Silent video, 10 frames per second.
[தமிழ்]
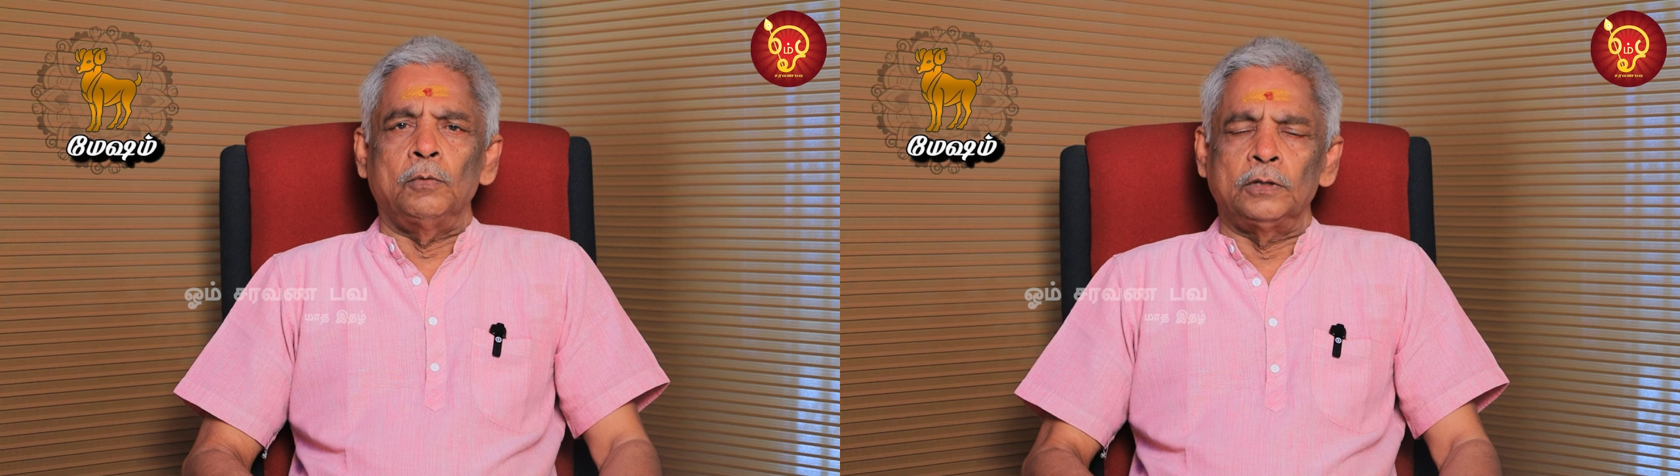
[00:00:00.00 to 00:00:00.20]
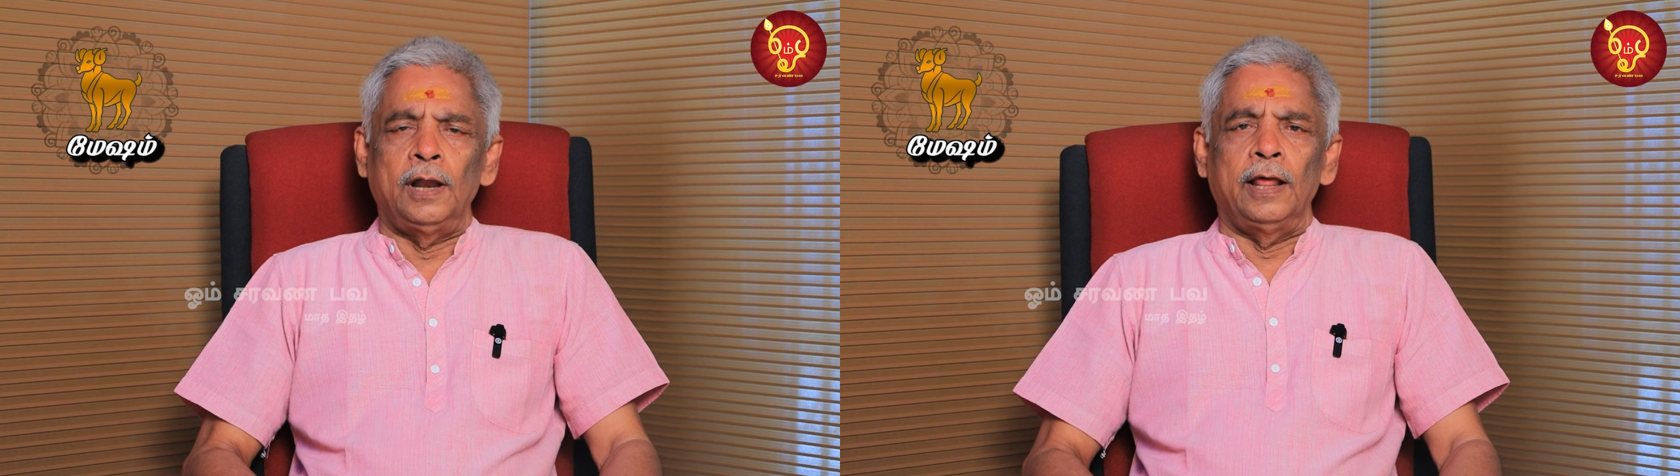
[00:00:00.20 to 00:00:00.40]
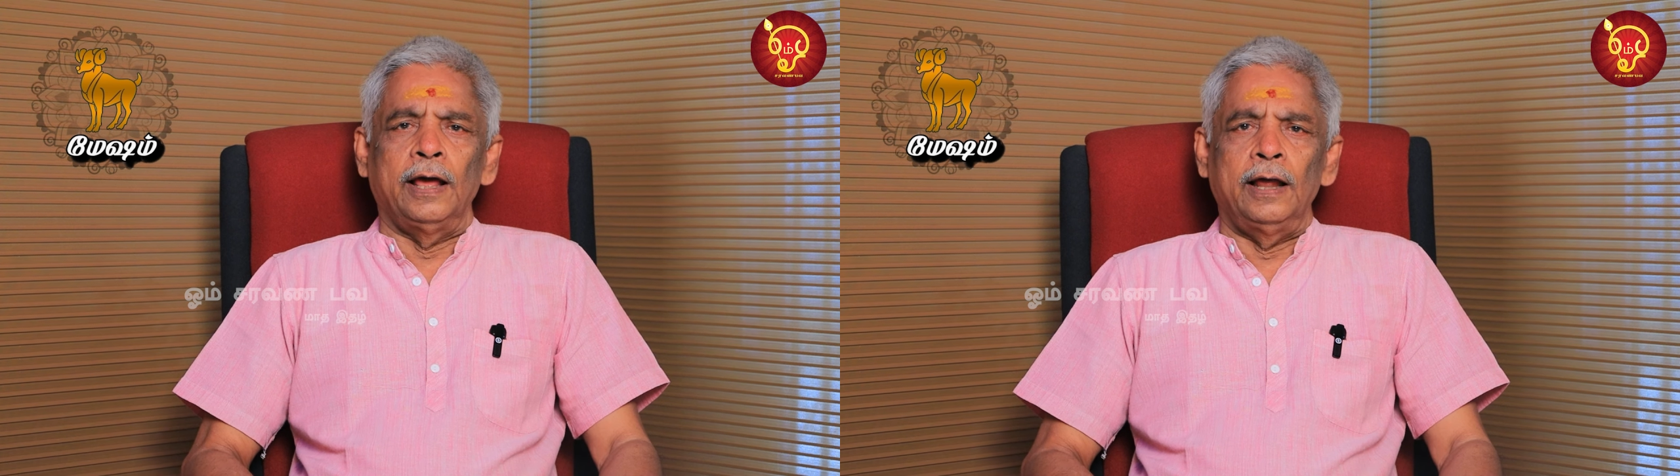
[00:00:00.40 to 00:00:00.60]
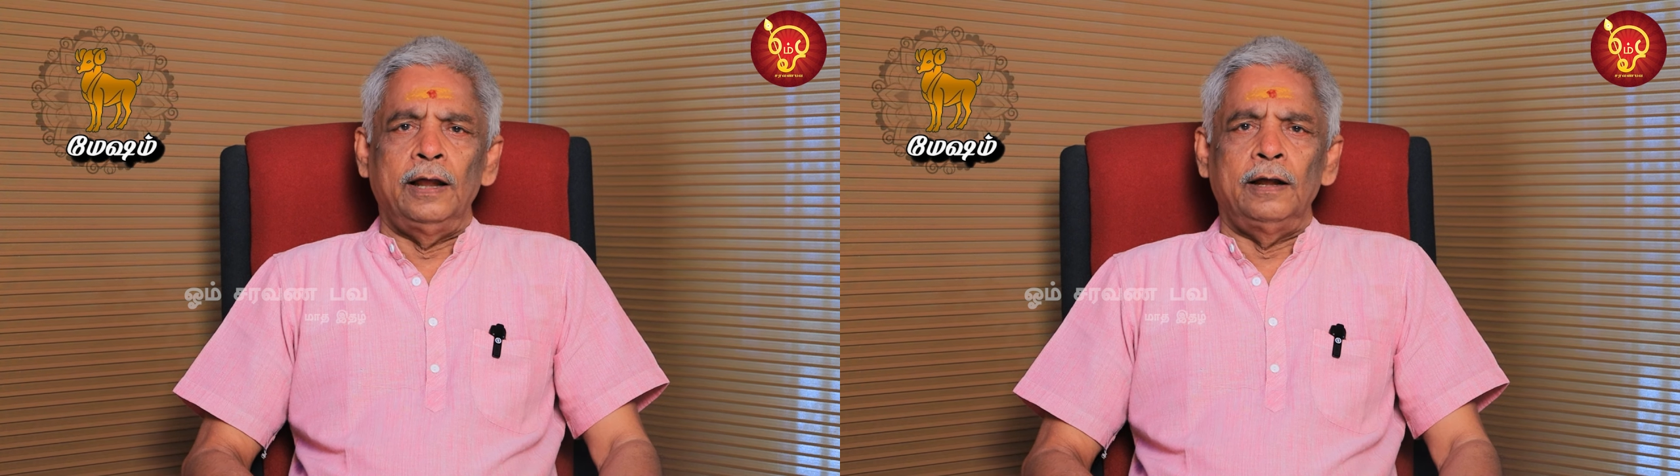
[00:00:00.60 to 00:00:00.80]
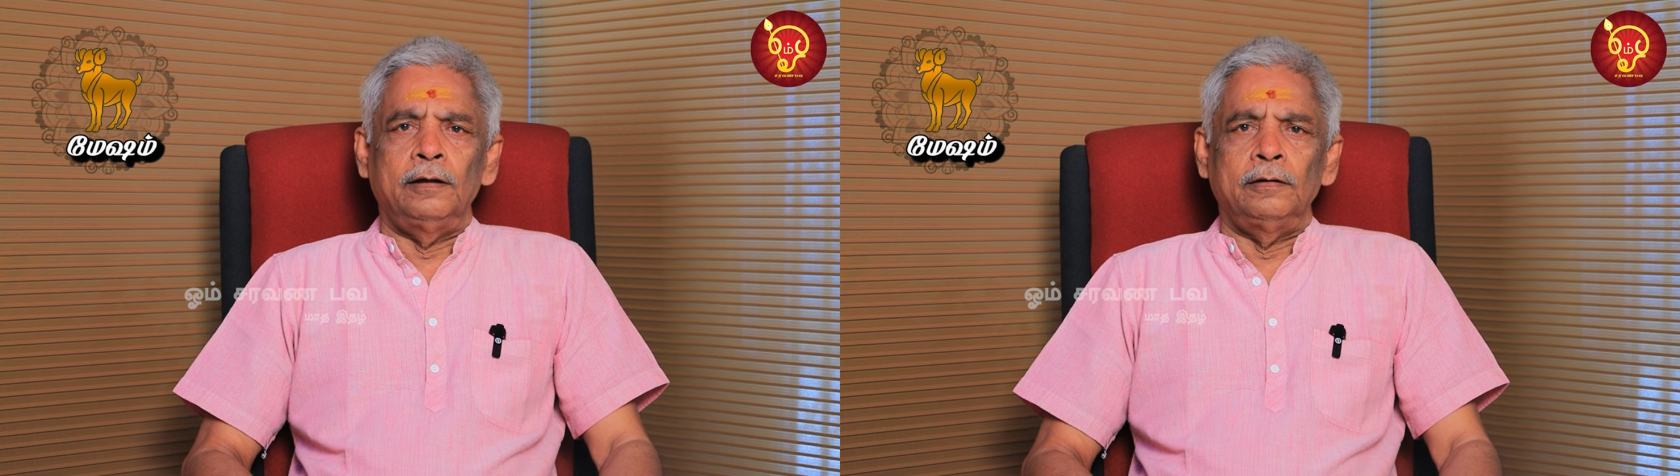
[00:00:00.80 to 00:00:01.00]
முதல்ல
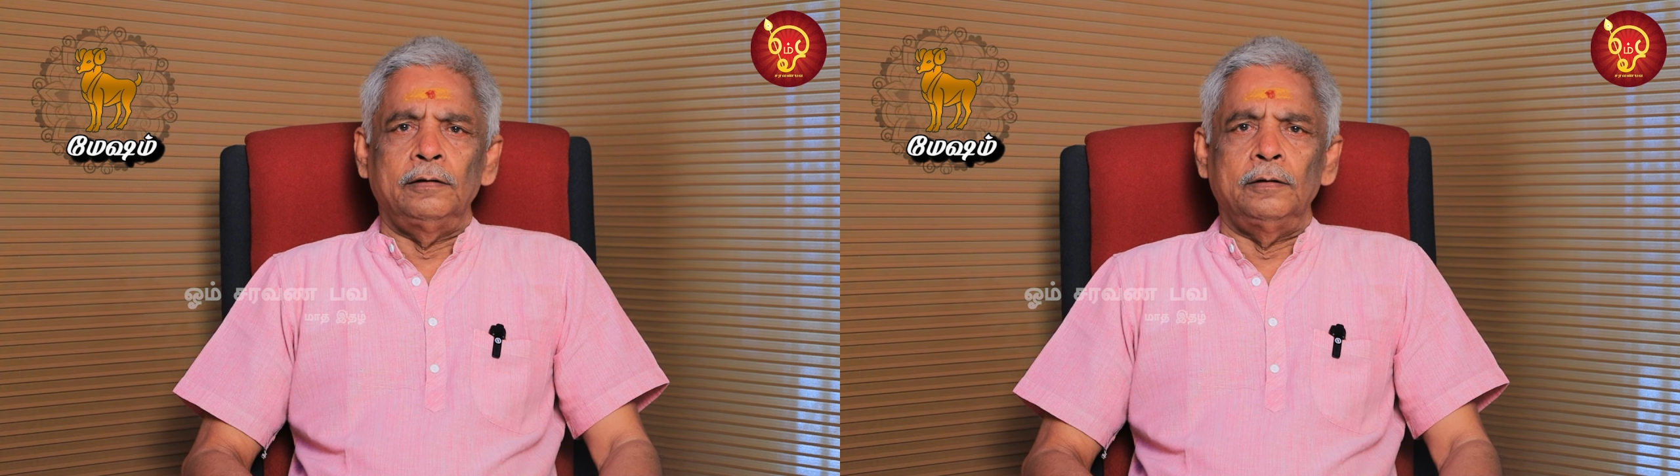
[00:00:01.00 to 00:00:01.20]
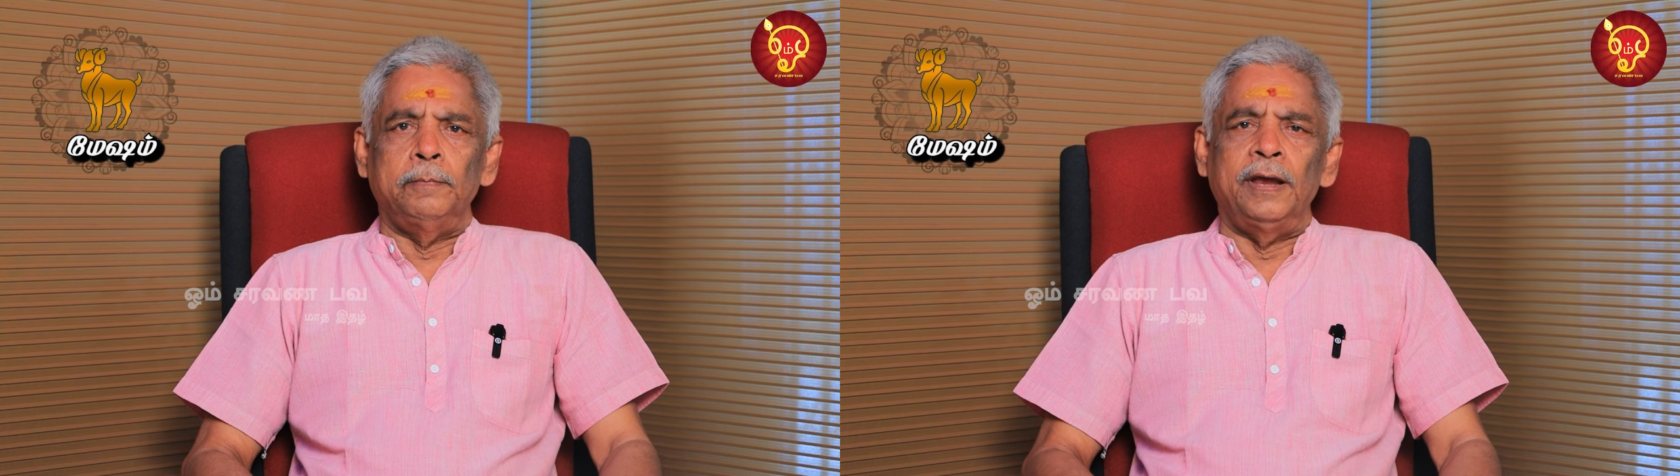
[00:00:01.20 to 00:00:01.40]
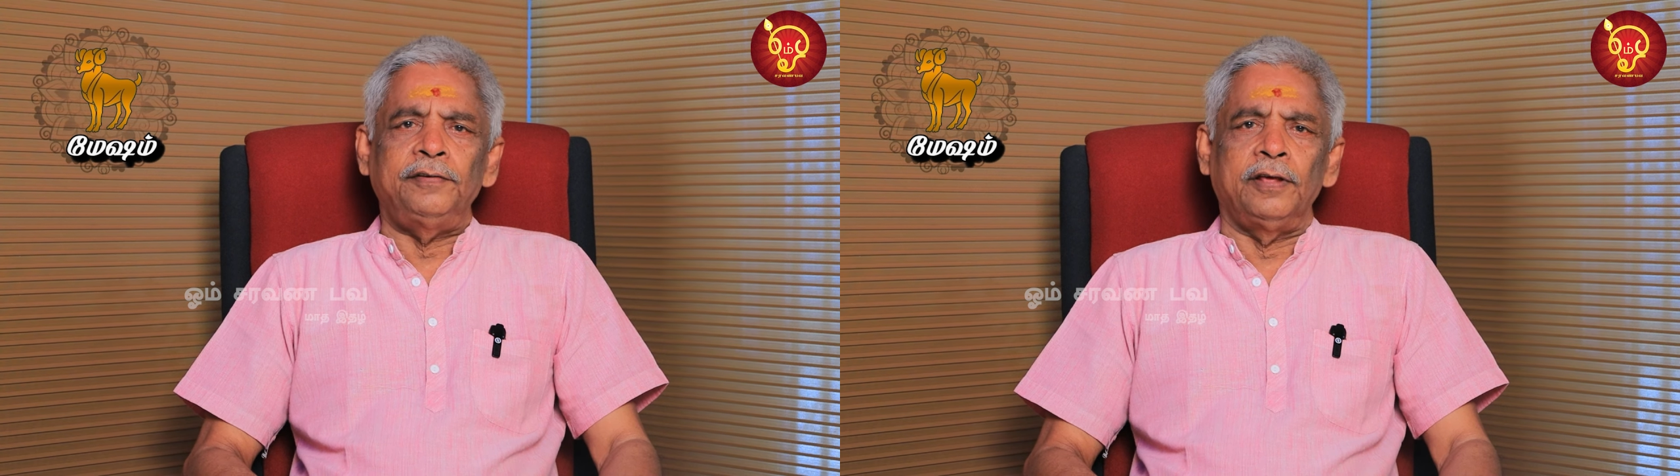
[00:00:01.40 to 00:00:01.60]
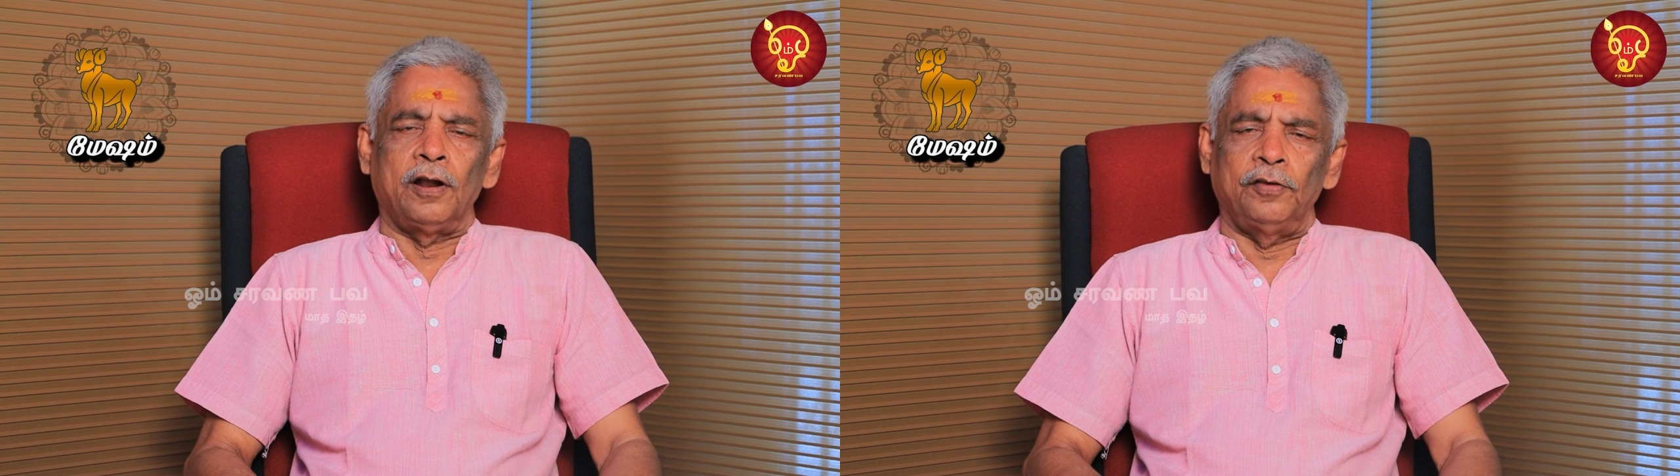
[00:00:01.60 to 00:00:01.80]
மேஷ